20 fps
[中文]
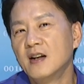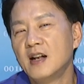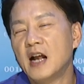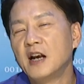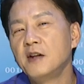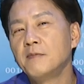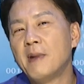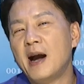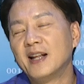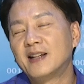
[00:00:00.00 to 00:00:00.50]

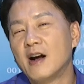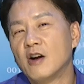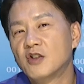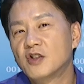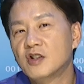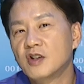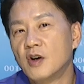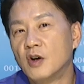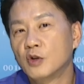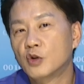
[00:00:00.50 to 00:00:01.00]
那你买到
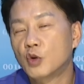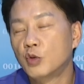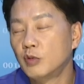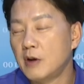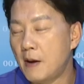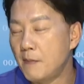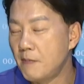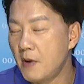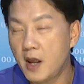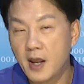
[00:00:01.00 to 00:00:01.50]
之后，
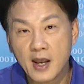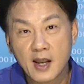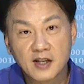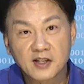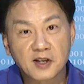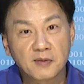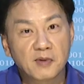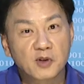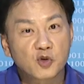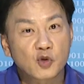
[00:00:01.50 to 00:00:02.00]
突然
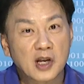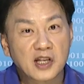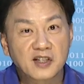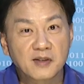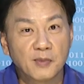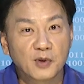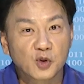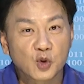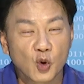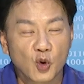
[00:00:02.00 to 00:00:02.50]
哎，怎么赚
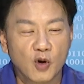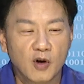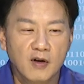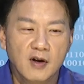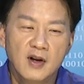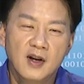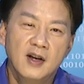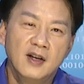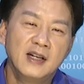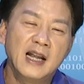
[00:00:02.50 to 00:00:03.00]
这么
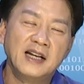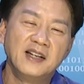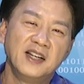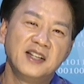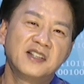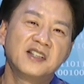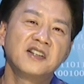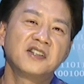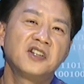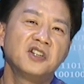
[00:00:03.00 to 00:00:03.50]
多？那
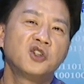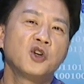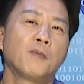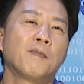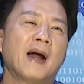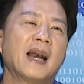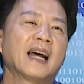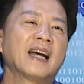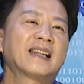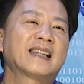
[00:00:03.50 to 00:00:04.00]
你自己
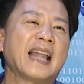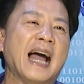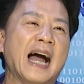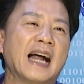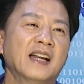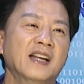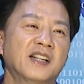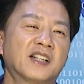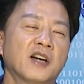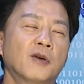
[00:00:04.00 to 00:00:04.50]
就把那个
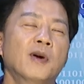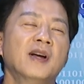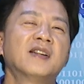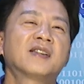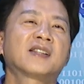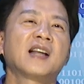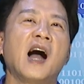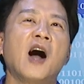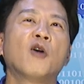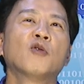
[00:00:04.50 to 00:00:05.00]
大礼成为
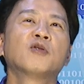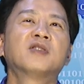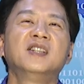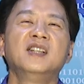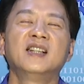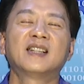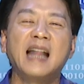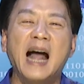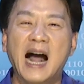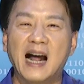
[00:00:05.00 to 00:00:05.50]
超
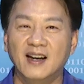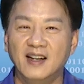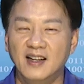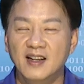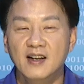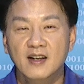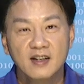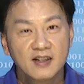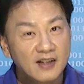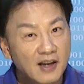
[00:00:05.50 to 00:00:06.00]
级大礼，
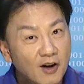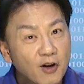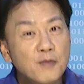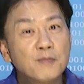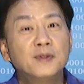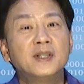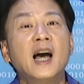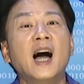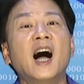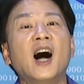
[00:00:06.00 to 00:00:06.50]
这样会
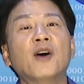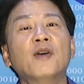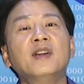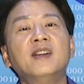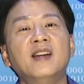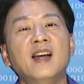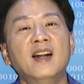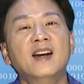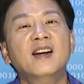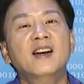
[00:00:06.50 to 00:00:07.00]
比较好一
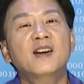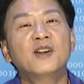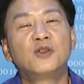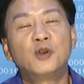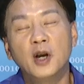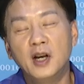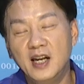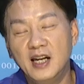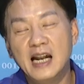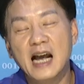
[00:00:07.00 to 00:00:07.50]
点。
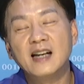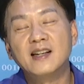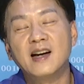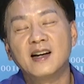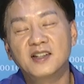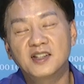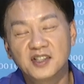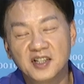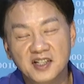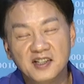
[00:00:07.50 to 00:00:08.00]
对你来
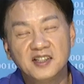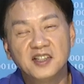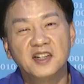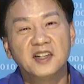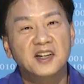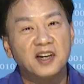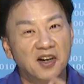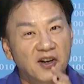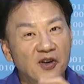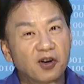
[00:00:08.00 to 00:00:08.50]
讲，心
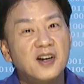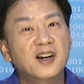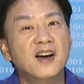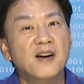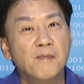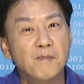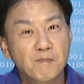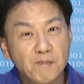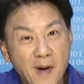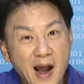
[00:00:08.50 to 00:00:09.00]
情可能会
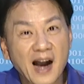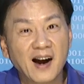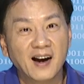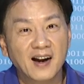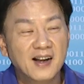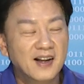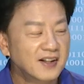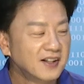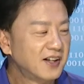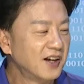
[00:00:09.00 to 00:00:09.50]
更棒，
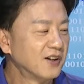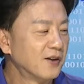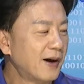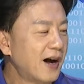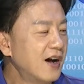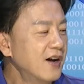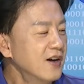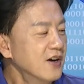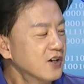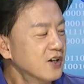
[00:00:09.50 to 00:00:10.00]
听得懂吗？